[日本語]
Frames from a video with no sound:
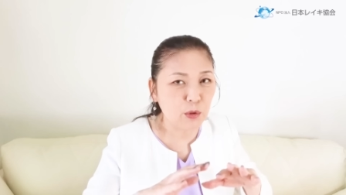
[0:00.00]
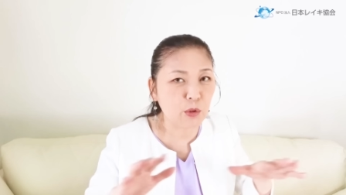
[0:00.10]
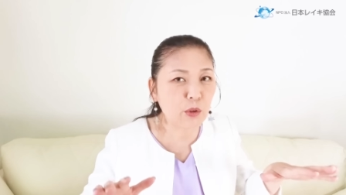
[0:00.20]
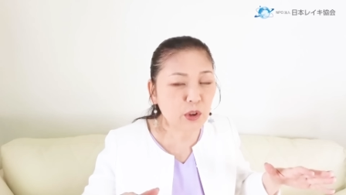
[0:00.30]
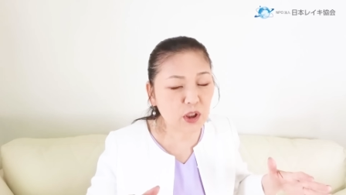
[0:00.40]
こ
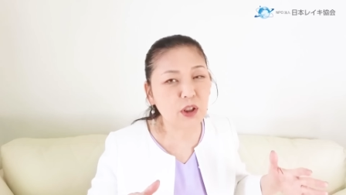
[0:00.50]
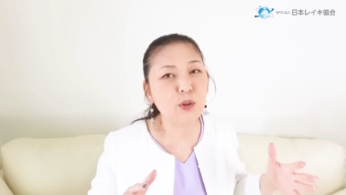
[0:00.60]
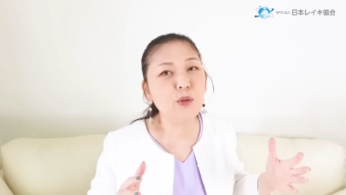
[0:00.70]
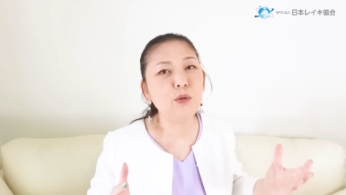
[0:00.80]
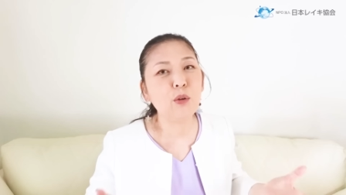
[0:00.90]
の地
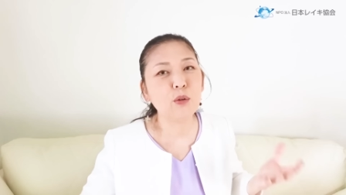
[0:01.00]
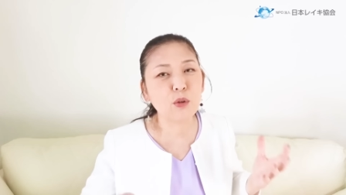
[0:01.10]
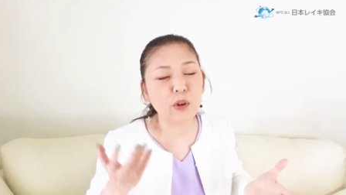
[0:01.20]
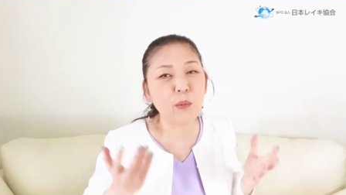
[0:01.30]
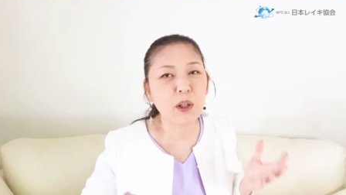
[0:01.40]
球を
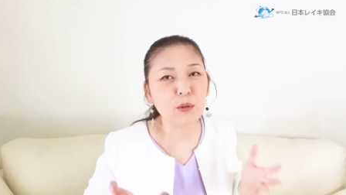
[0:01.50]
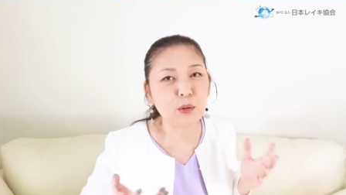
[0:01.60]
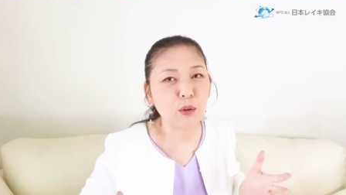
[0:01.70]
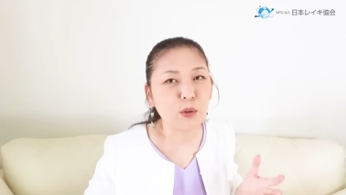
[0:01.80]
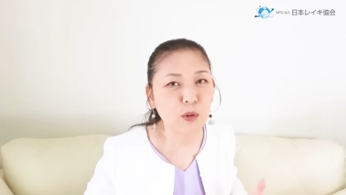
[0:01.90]
取り巻
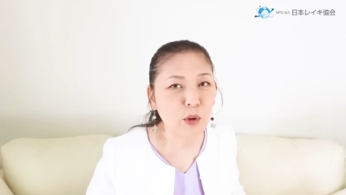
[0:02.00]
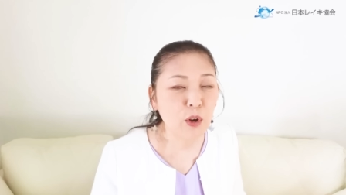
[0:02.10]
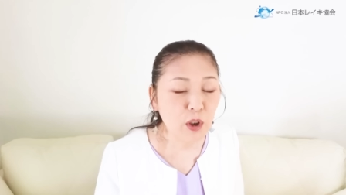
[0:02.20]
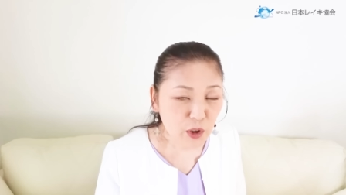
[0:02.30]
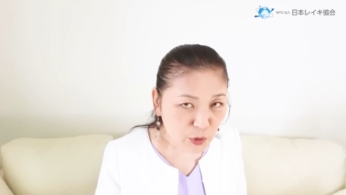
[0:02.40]
く、この
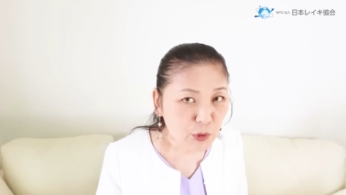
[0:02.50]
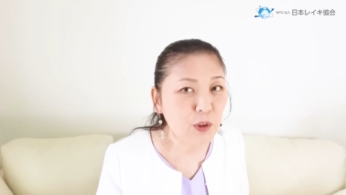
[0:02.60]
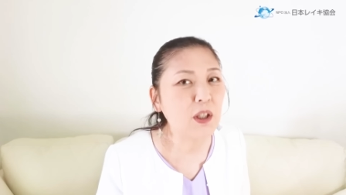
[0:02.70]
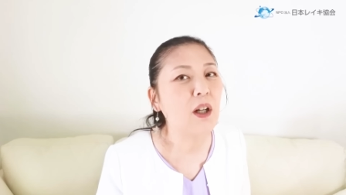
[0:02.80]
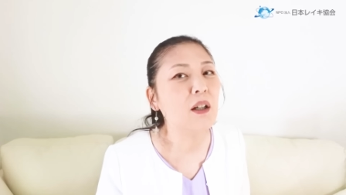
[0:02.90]

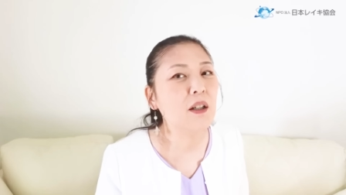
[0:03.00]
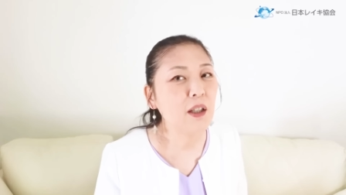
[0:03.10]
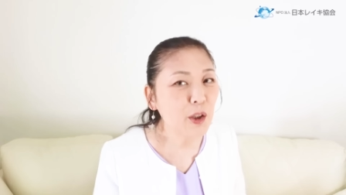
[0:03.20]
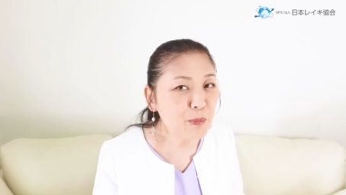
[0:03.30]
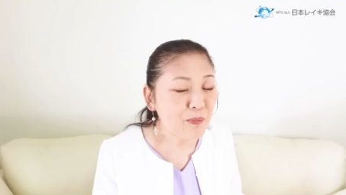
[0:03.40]
空気感が
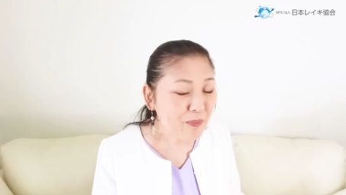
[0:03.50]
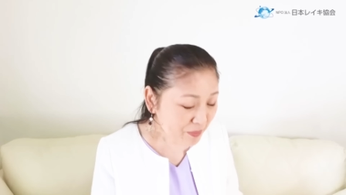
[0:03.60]
ね。